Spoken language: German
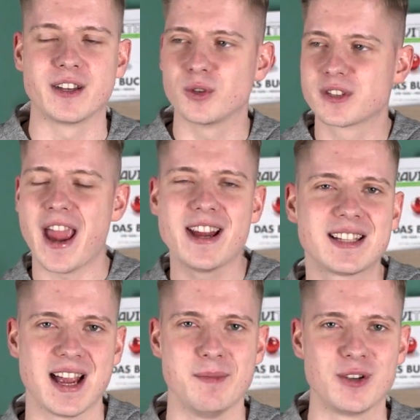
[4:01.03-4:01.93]
Du
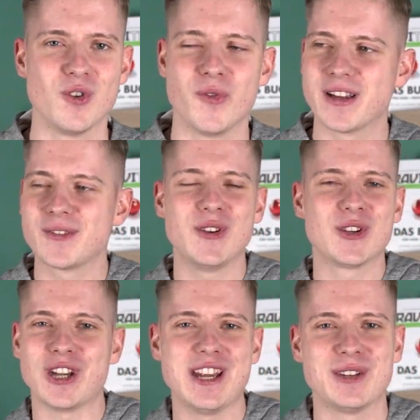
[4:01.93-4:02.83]
zeigst damit nur, was für eine
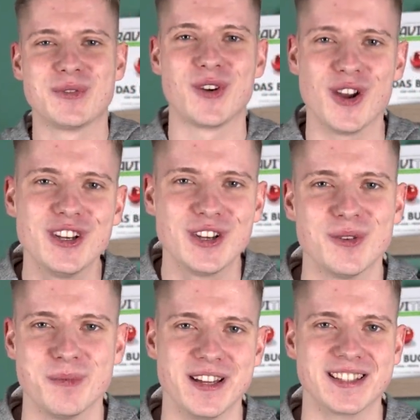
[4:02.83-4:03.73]
schlechte Freundin du
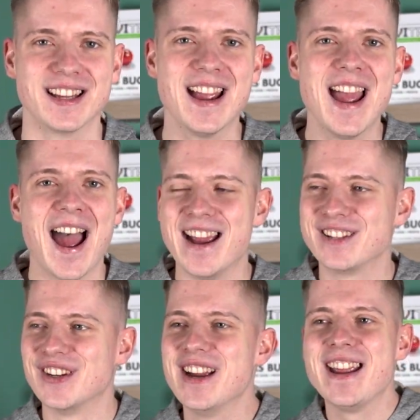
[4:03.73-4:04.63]
bist.
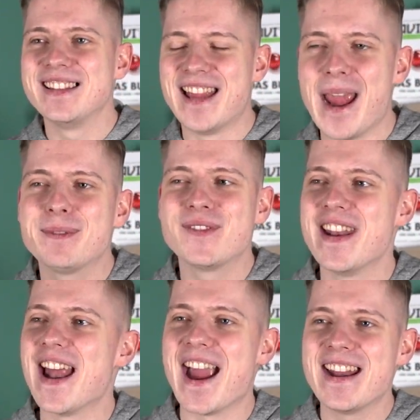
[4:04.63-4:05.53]
Also selbst
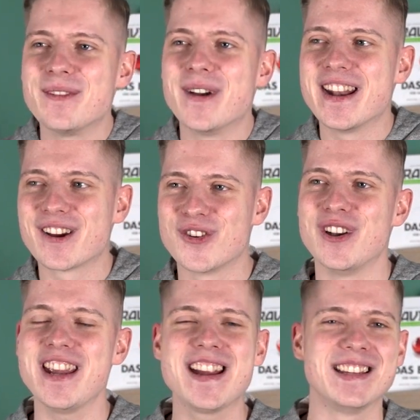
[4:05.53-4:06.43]
wenn einer meiner
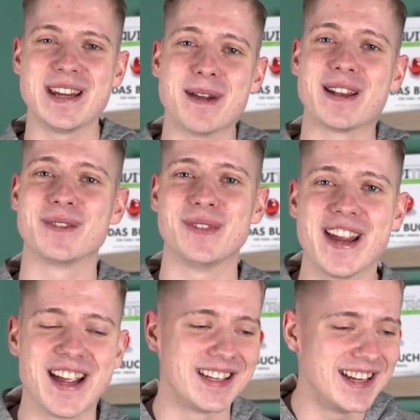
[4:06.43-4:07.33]
Kollegen jemanden
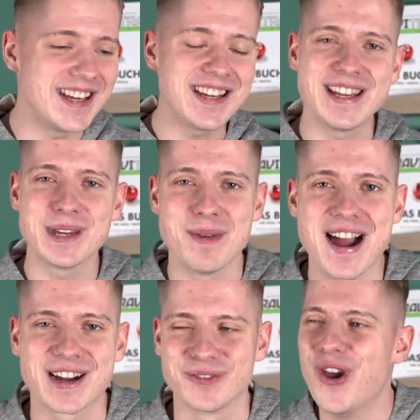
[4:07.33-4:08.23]
feiert, den ich nicht
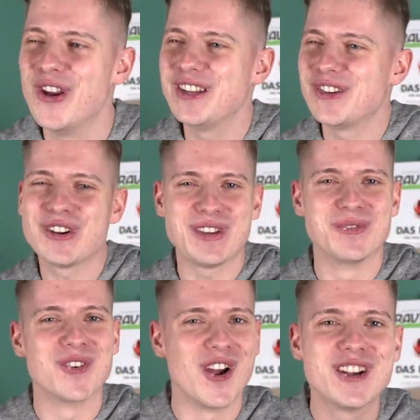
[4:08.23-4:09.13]
mag, würde ich doch die
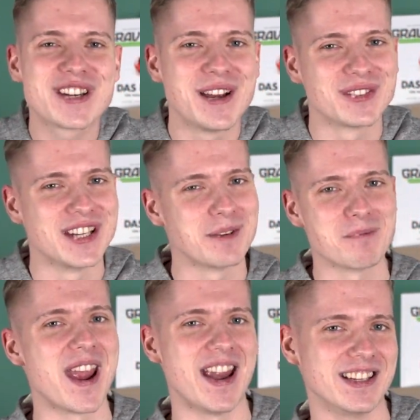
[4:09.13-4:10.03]
Freundschaft nicht
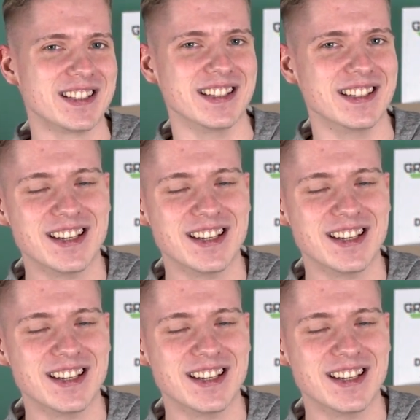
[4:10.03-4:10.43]
beenden.